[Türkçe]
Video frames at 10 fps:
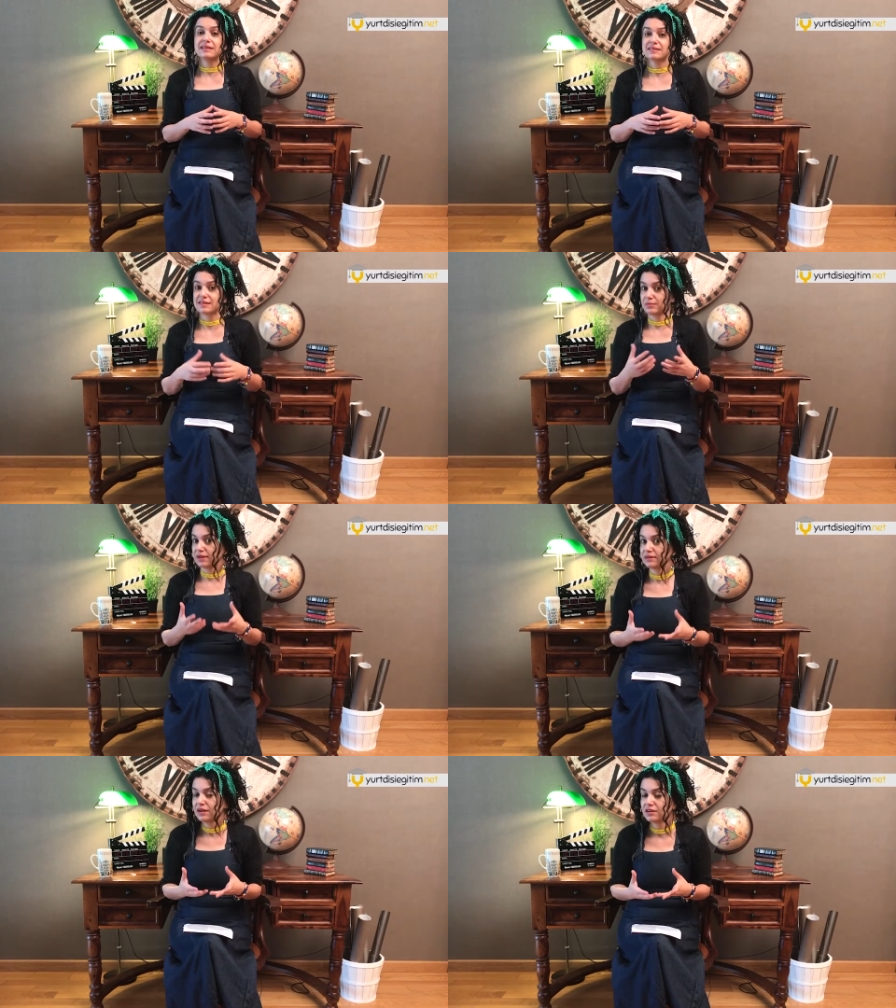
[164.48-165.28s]

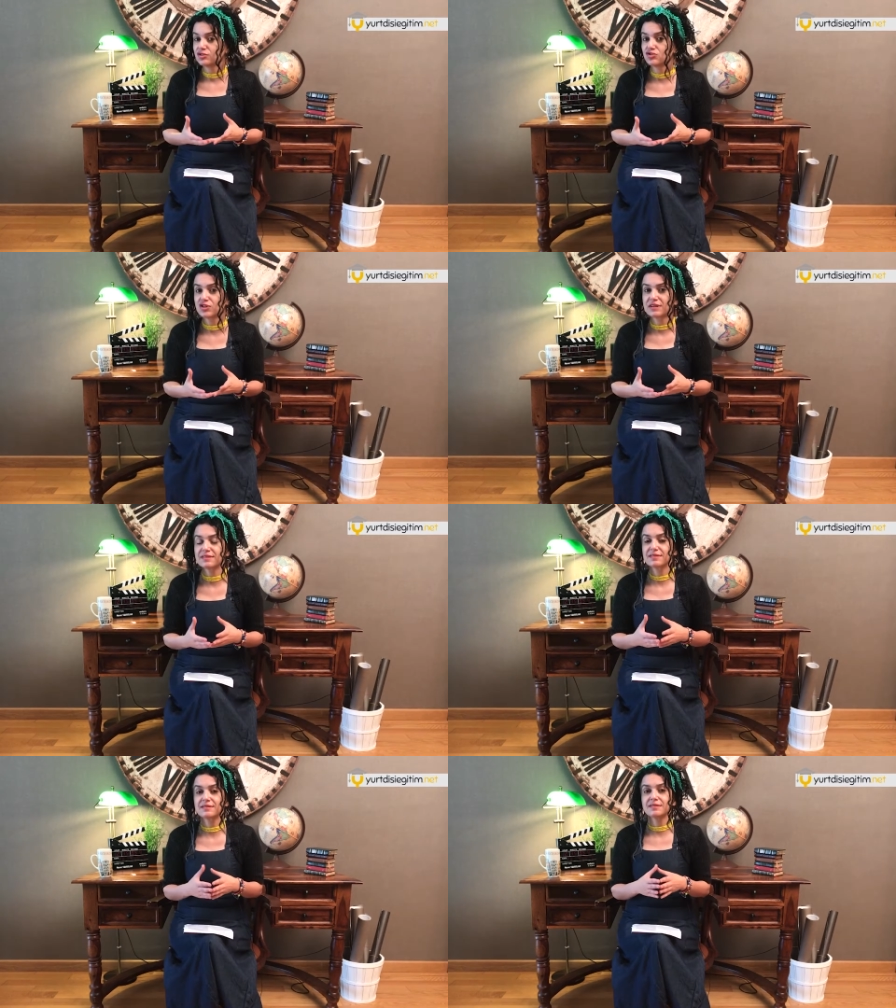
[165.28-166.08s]
zaman
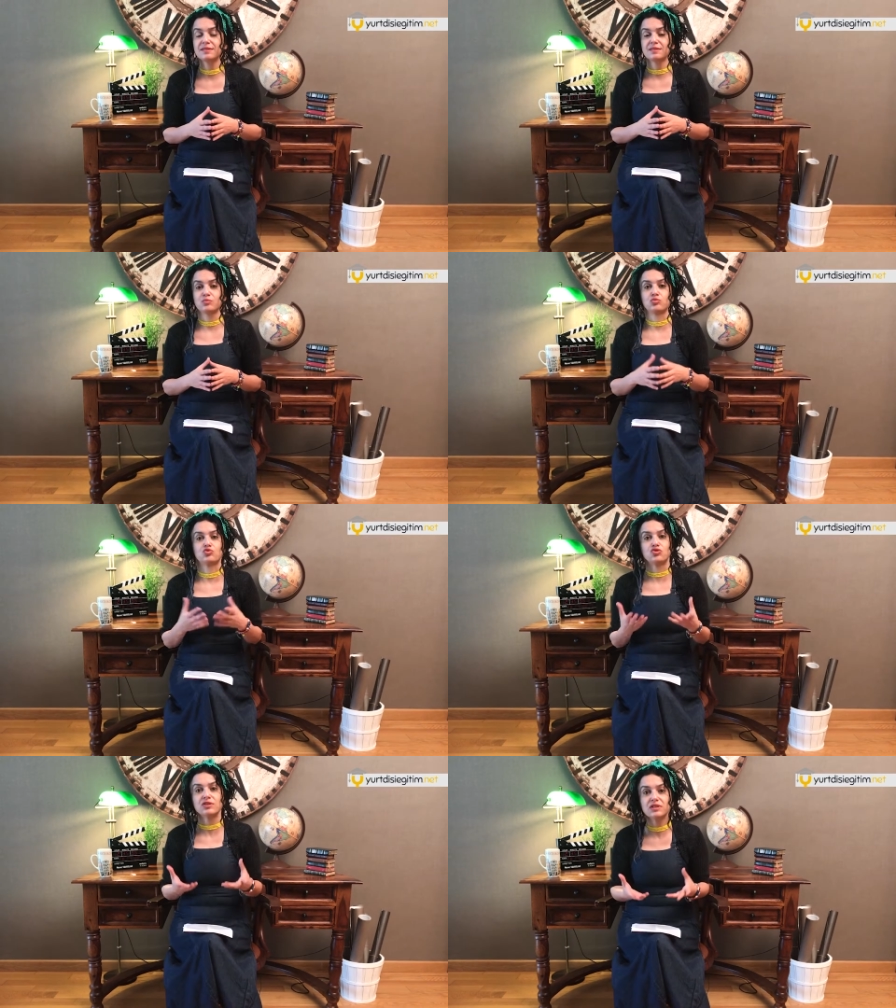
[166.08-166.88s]
harcayacaksınız,
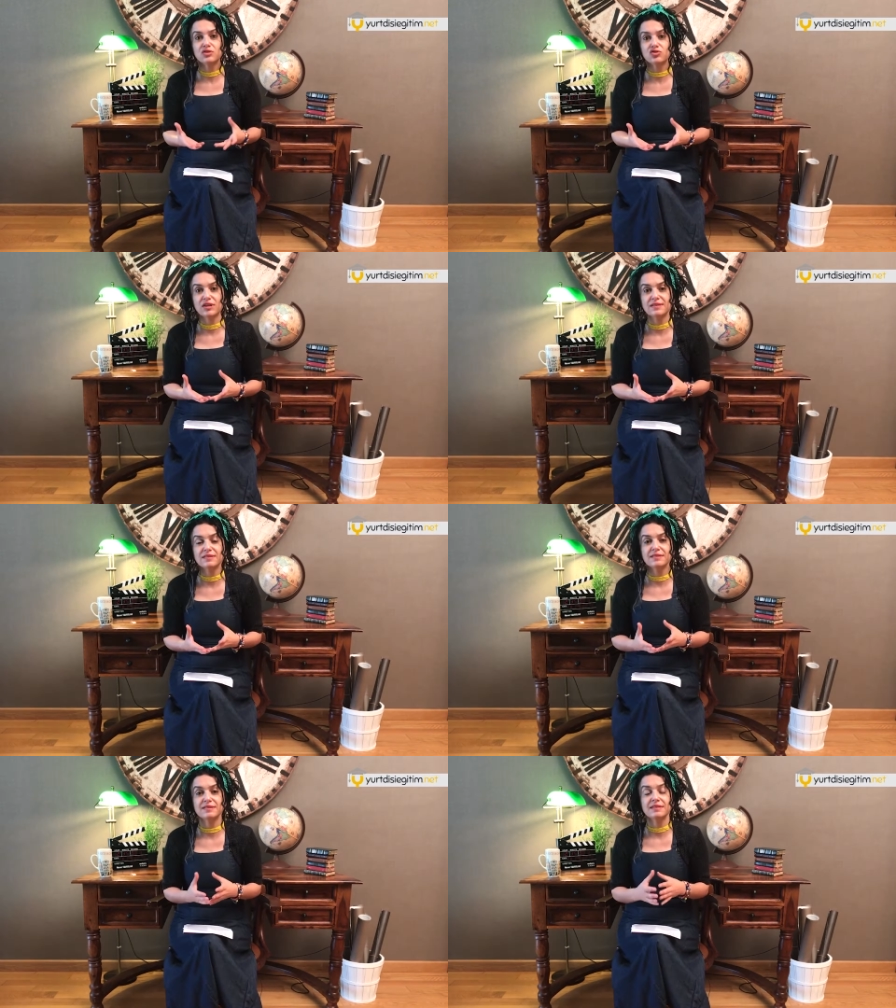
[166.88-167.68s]
bütçe
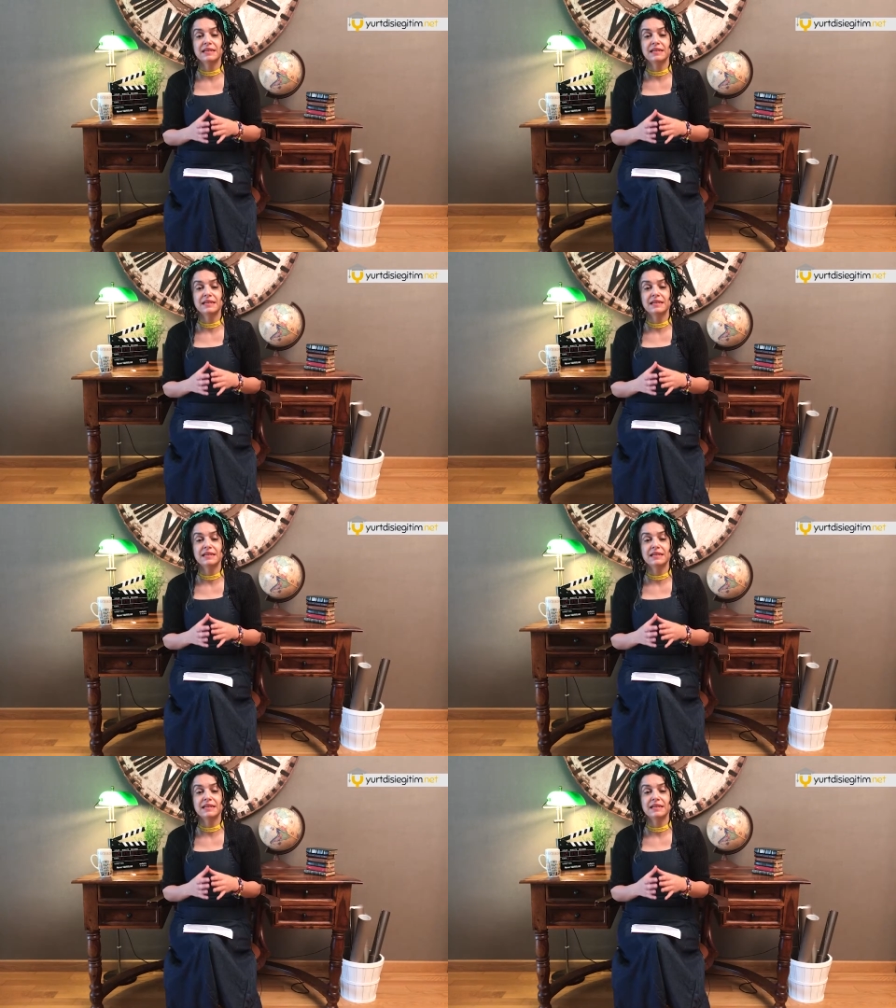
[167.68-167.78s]
ayıracaksınız.